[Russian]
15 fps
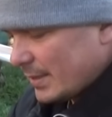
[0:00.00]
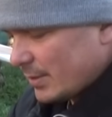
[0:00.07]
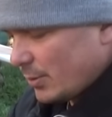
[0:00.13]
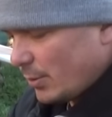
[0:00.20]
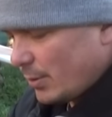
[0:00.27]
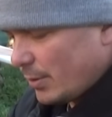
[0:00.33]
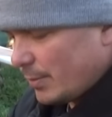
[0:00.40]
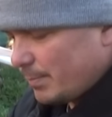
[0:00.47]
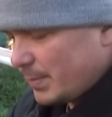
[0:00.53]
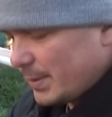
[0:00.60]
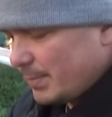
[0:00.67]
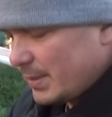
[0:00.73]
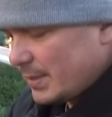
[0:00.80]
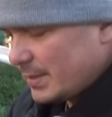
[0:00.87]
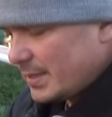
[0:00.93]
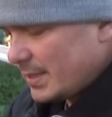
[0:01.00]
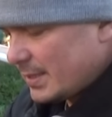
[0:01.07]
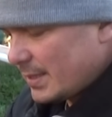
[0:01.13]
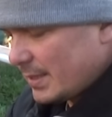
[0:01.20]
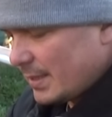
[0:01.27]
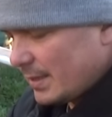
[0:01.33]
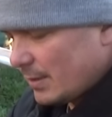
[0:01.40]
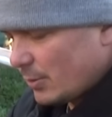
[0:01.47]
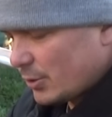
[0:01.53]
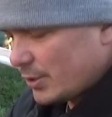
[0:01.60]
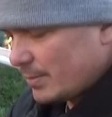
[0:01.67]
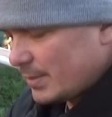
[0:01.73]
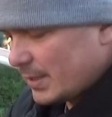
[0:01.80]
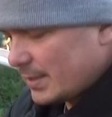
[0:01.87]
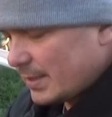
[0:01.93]
то приблизительно
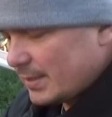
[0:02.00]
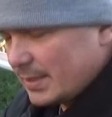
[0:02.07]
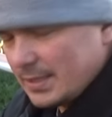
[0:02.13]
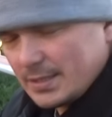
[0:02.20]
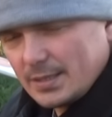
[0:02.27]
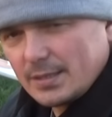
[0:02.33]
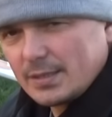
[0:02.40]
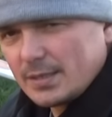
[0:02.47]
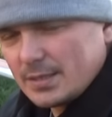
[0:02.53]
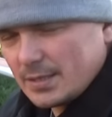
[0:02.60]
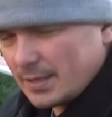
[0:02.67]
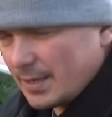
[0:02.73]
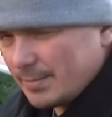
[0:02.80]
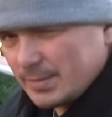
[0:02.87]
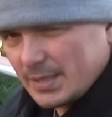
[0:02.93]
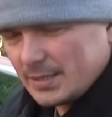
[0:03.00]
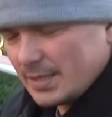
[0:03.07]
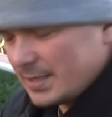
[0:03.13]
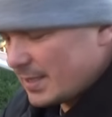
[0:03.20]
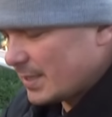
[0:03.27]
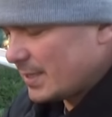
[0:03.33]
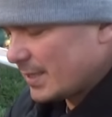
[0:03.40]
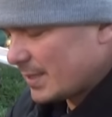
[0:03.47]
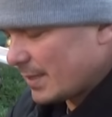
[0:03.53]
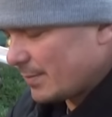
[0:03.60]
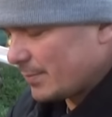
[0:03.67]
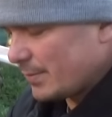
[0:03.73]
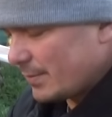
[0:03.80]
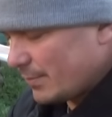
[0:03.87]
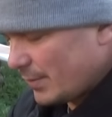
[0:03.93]
ложим где-то 330 грамм на 10
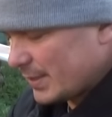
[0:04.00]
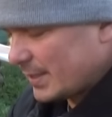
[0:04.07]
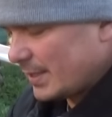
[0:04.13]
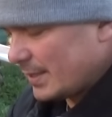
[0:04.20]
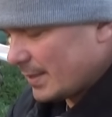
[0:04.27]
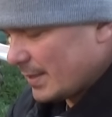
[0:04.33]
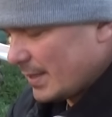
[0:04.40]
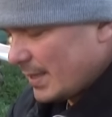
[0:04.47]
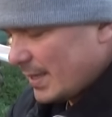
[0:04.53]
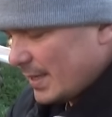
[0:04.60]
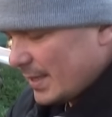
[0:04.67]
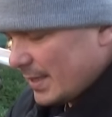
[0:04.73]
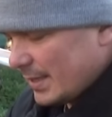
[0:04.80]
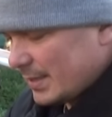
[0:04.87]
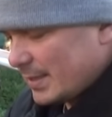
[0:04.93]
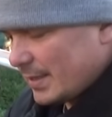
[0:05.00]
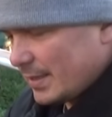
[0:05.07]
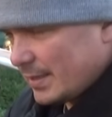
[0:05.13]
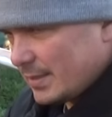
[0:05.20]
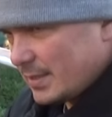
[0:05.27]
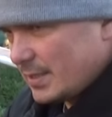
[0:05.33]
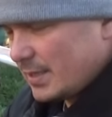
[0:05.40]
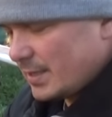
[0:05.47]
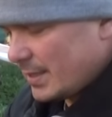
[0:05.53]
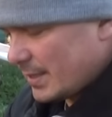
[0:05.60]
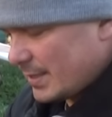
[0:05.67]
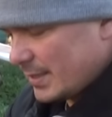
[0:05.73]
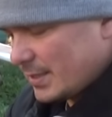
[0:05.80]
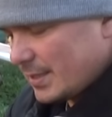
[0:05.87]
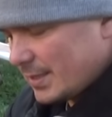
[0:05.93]
литров воды. Это сильная
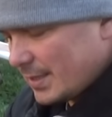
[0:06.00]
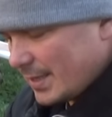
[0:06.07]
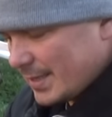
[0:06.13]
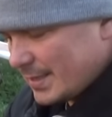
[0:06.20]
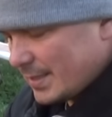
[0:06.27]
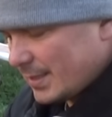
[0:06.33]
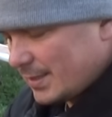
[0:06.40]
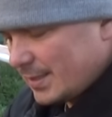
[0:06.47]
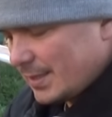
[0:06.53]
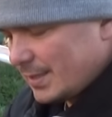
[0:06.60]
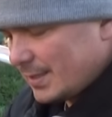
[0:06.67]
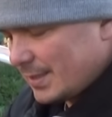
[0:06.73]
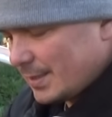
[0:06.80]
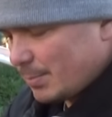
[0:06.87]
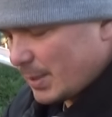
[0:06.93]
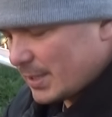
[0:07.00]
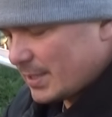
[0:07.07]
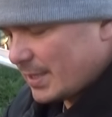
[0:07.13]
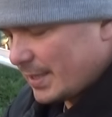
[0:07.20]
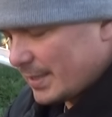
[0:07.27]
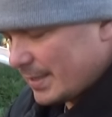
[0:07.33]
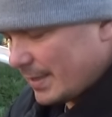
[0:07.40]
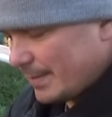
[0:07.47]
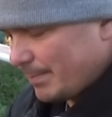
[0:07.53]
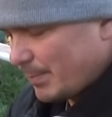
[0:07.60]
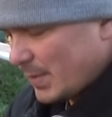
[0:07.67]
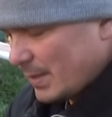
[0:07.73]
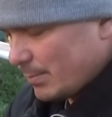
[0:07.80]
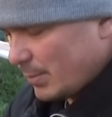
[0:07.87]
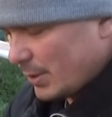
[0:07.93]
концентрация, 3-3%
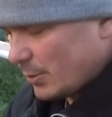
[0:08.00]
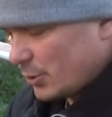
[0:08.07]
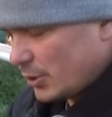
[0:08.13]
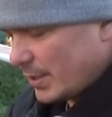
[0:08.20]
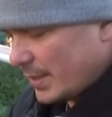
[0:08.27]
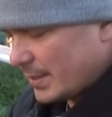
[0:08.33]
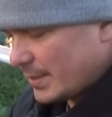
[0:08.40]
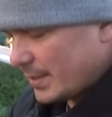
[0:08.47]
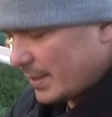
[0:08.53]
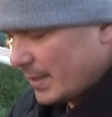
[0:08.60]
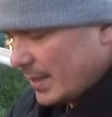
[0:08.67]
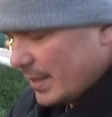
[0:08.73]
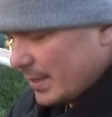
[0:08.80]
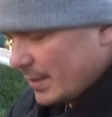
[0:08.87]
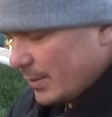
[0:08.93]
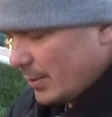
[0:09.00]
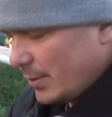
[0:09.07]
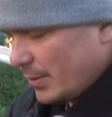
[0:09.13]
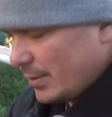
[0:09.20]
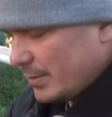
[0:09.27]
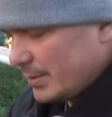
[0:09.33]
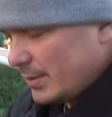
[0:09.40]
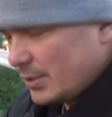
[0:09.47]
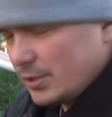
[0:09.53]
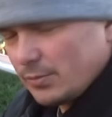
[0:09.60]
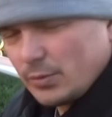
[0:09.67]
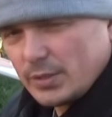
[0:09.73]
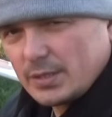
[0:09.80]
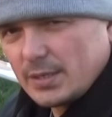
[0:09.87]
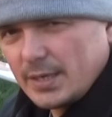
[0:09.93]
получается. Но
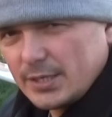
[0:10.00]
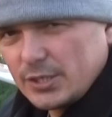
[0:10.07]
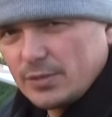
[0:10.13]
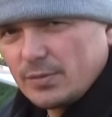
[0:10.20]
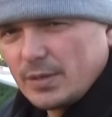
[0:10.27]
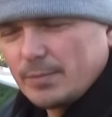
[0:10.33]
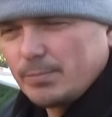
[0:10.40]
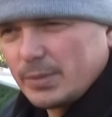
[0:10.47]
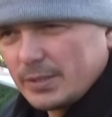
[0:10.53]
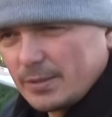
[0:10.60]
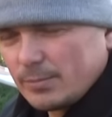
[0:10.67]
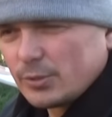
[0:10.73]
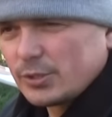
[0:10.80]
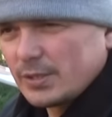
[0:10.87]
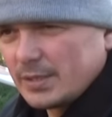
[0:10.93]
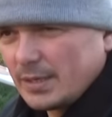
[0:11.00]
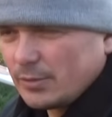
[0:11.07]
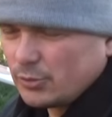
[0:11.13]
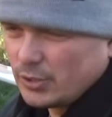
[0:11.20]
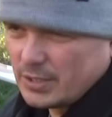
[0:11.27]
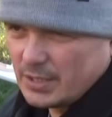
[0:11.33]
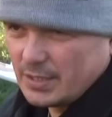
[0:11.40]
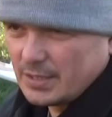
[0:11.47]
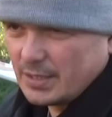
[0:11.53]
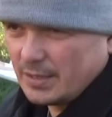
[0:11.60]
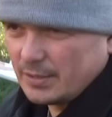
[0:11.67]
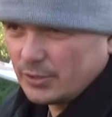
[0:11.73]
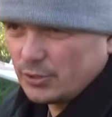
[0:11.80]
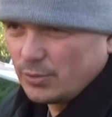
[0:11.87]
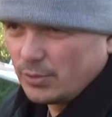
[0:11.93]
ничего страшного, потому что я уже
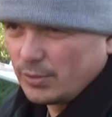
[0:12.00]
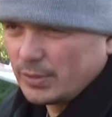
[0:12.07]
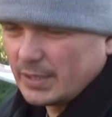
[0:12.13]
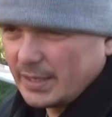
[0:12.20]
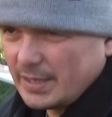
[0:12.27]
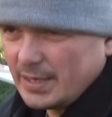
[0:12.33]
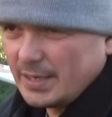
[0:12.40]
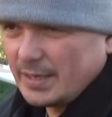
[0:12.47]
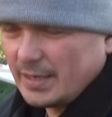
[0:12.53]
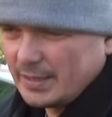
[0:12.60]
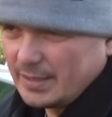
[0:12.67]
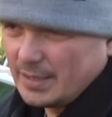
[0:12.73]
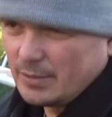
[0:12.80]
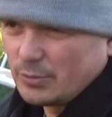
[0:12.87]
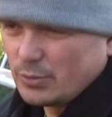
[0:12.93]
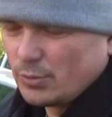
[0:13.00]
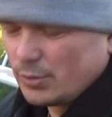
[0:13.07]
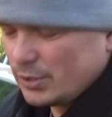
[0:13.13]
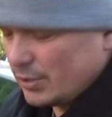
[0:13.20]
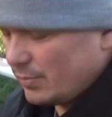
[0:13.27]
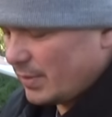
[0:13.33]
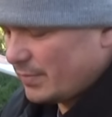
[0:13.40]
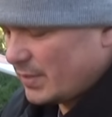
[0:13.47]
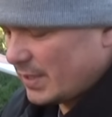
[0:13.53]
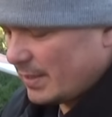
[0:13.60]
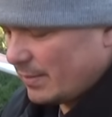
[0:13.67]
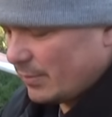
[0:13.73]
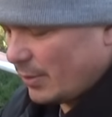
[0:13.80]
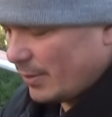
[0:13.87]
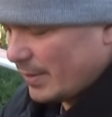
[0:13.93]
сказал, что кора, она устойчивая все
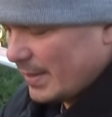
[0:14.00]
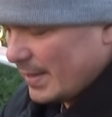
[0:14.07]
равно.